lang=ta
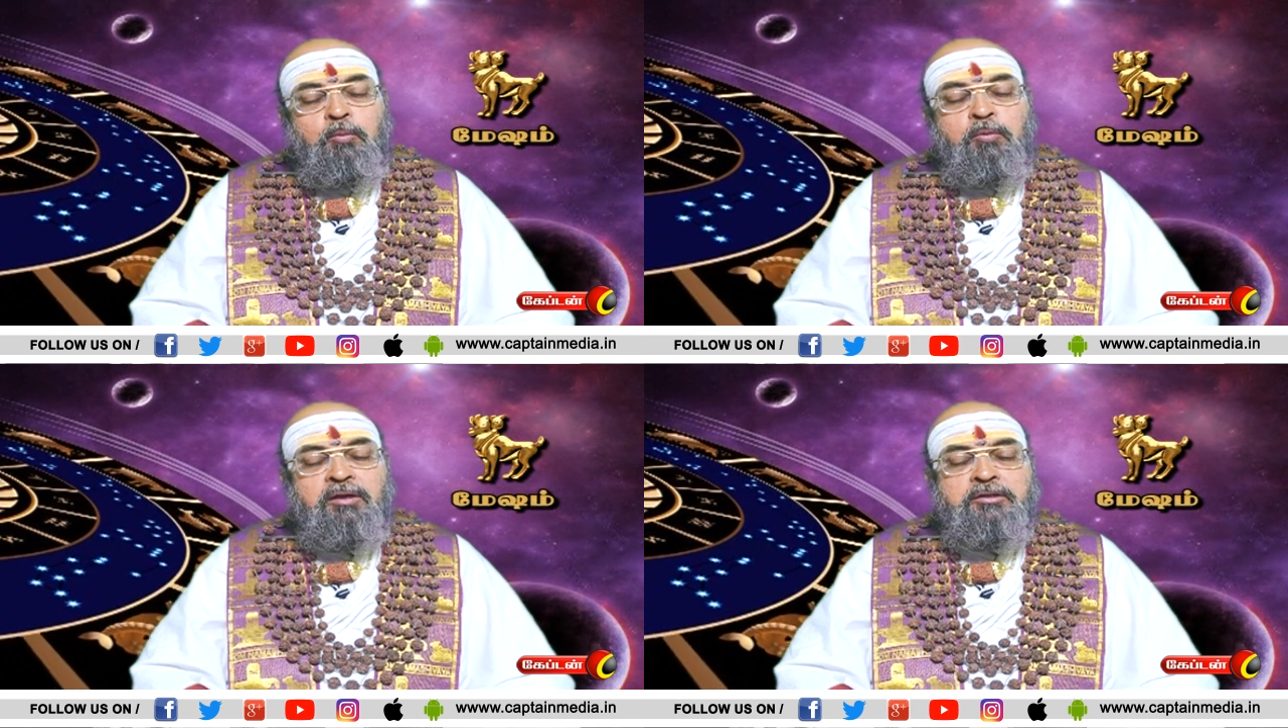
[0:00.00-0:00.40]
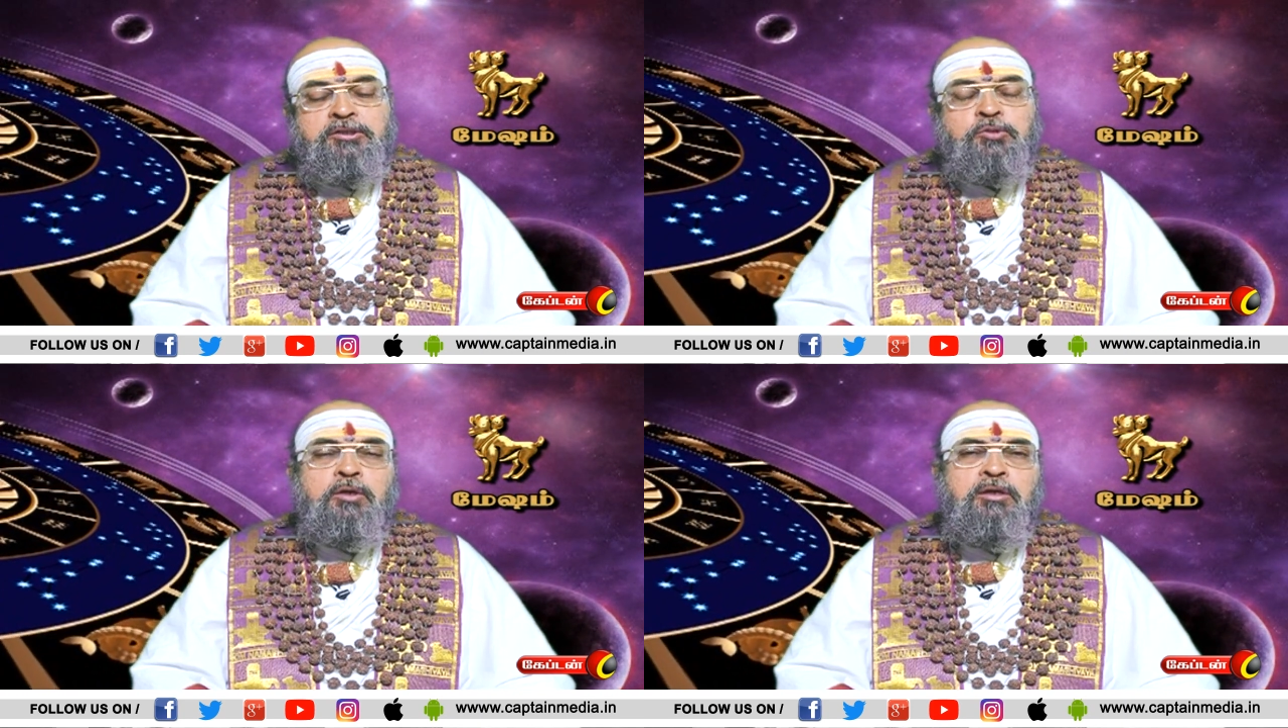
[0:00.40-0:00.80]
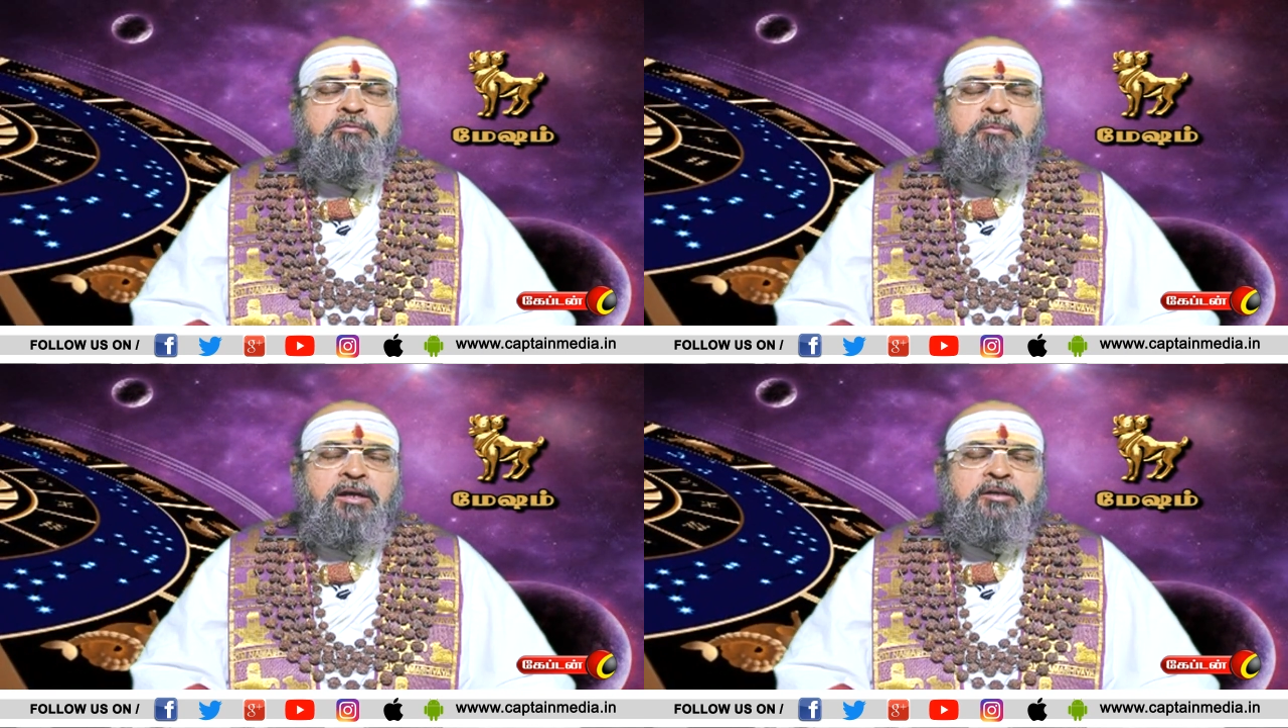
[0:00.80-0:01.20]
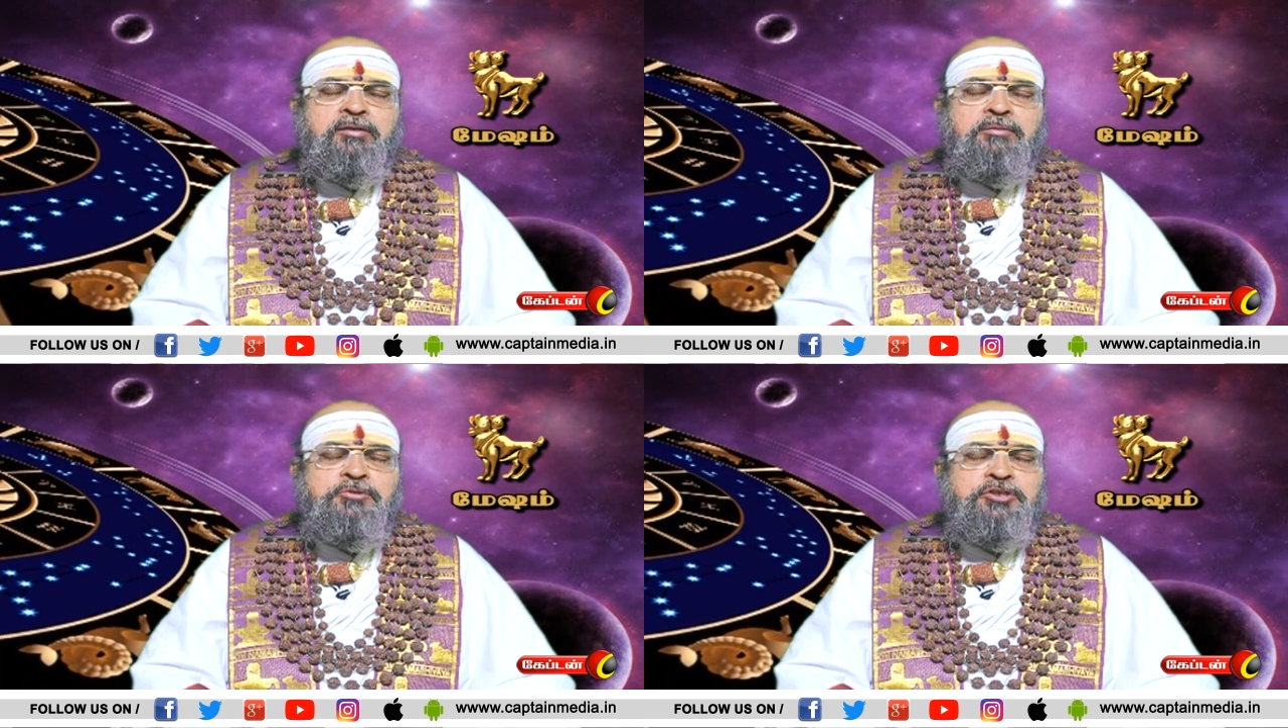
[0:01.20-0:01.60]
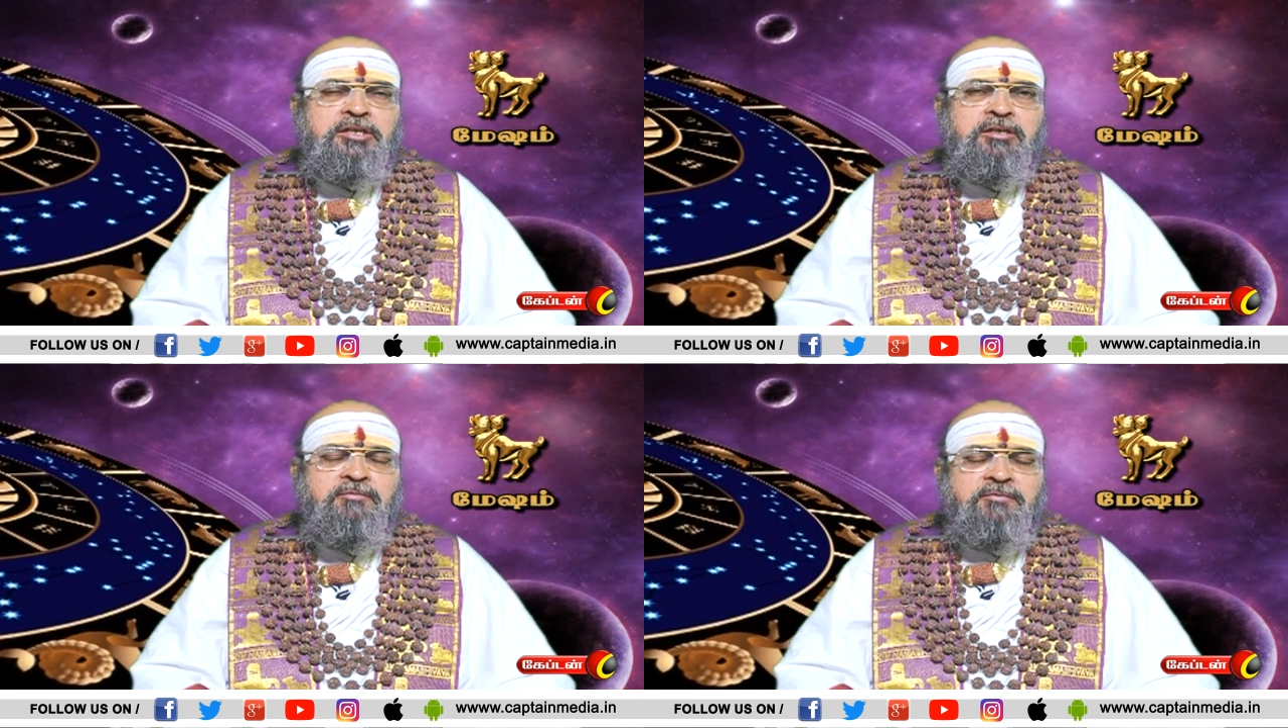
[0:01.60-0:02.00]
உங்களது சொல் வாக்கும்
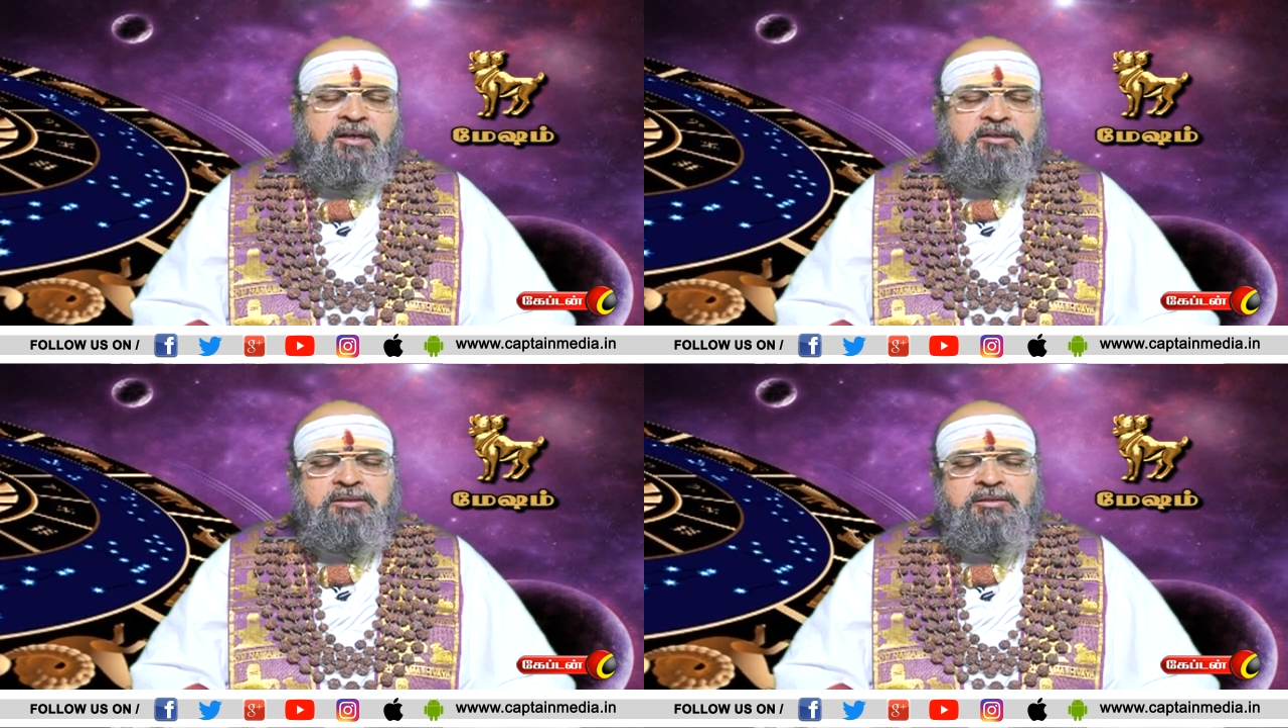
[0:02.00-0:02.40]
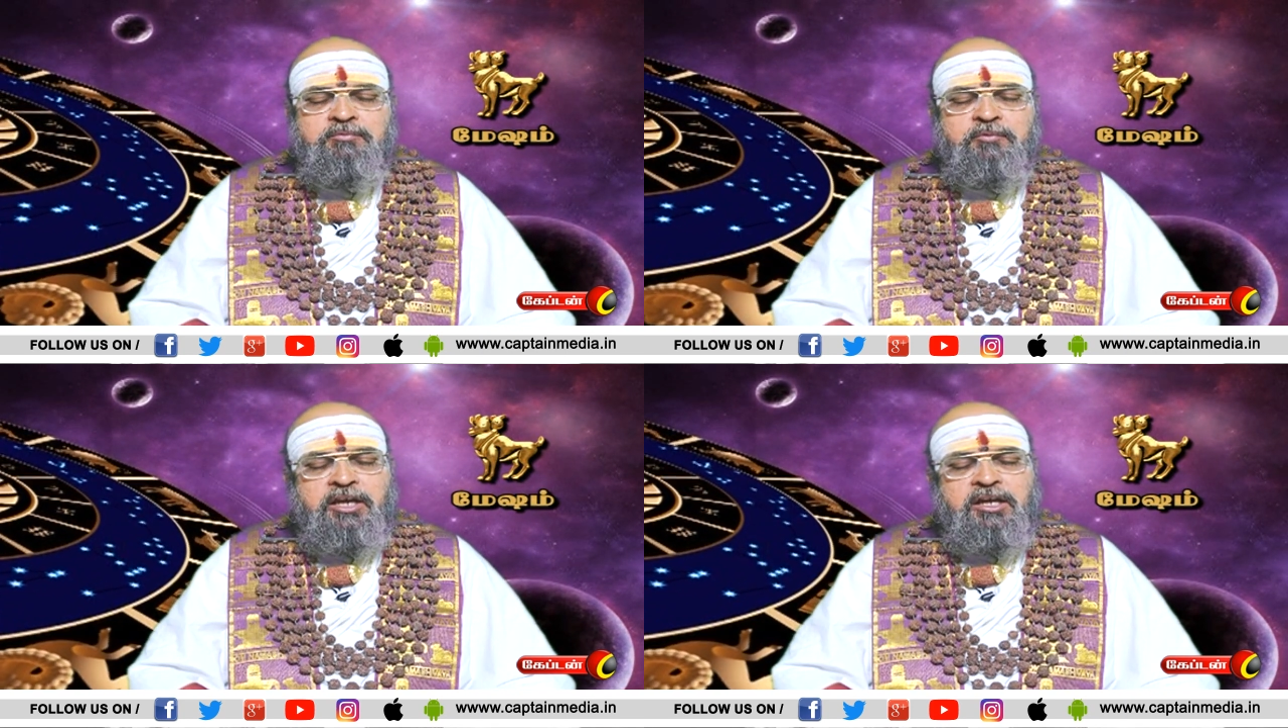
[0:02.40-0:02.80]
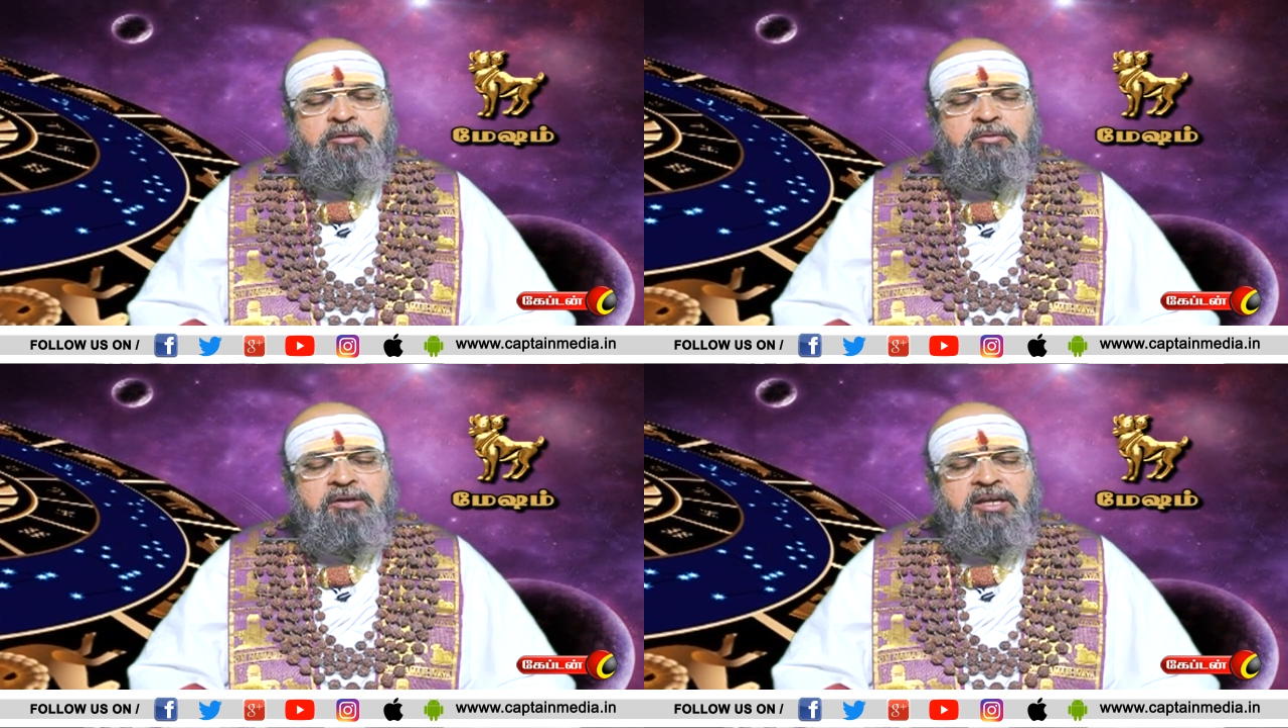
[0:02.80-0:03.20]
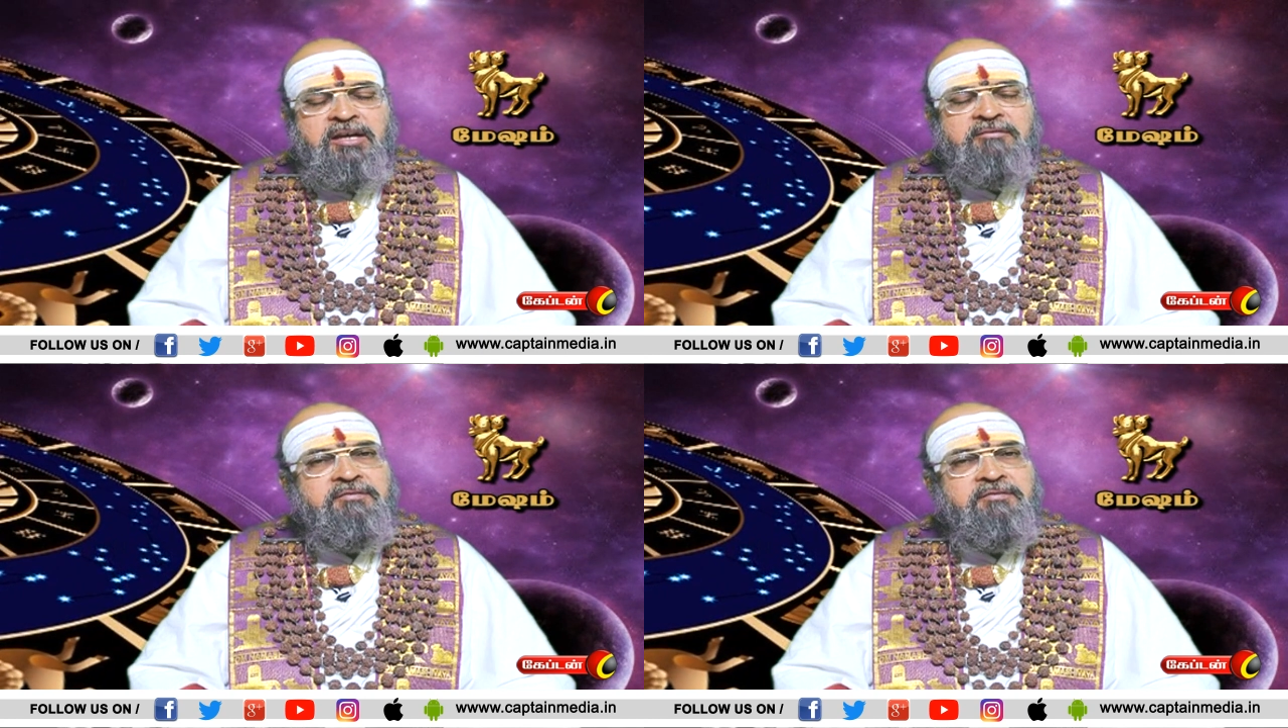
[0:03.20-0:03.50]
ஷெல் வாக்கும் உயரக்கூடிய